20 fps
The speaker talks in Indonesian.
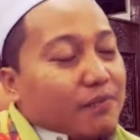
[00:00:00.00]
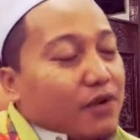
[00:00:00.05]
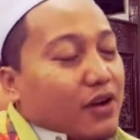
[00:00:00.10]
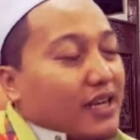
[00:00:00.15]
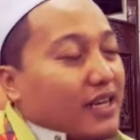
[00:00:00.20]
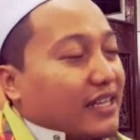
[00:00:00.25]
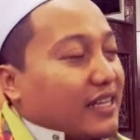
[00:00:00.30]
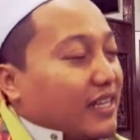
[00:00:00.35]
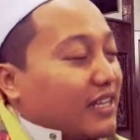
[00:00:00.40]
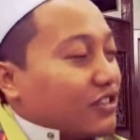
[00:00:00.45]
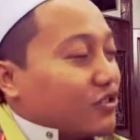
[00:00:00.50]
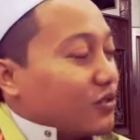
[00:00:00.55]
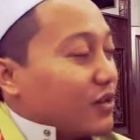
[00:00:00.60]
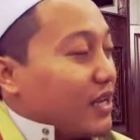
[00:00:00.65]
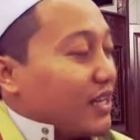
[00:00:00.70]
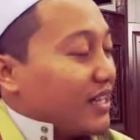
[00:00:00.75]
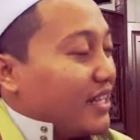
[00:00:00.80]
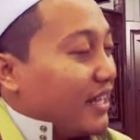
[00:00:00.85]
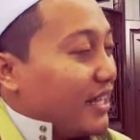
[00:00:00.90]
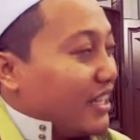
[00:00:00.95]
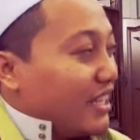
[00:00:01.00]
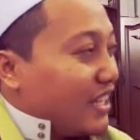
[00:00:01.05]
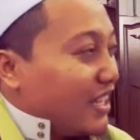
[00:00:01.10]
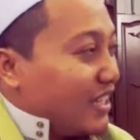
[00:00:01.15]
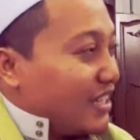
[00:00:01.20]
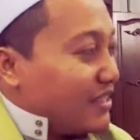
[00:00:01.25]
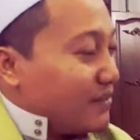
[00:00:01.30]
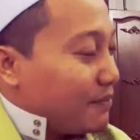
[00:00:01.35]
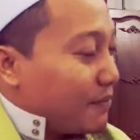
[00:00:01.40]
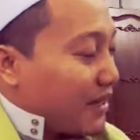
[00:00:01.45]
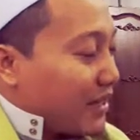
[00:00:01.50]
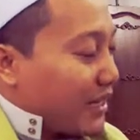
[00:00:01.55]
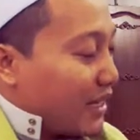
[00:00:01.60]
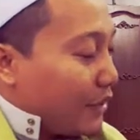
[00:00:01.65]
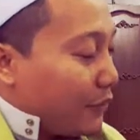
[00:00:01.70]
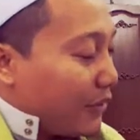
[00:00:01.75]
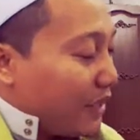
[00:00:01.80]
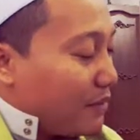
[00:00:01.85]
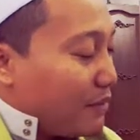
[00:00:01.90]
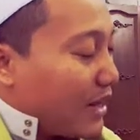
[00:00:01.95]
Orang yang sudah yang ingin
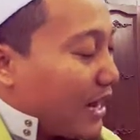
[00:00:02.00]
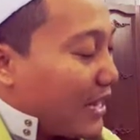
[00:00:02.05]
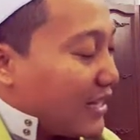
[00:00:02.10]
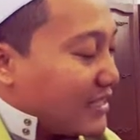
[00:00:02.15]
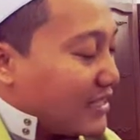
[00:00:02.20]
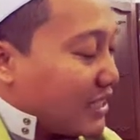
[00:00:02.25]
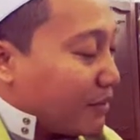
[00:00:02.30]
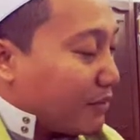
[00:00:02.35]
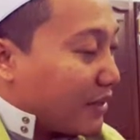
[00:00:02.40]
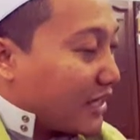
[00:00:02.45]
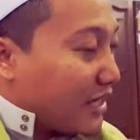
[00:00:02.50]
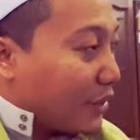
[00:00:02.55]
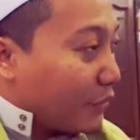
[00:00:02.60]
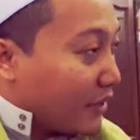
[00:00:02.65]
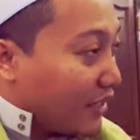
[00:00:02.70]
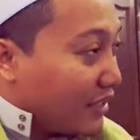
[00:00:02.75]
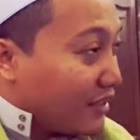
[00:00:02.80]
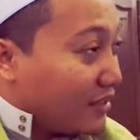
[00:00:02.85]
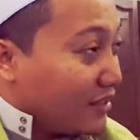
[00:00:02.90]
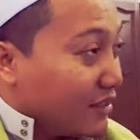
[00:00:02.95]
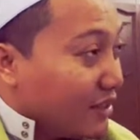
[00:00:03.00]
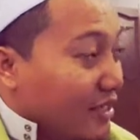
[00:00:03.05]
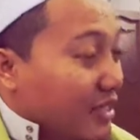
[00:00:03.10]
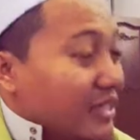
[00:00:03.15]
berkahwin, berhajat berkahwin,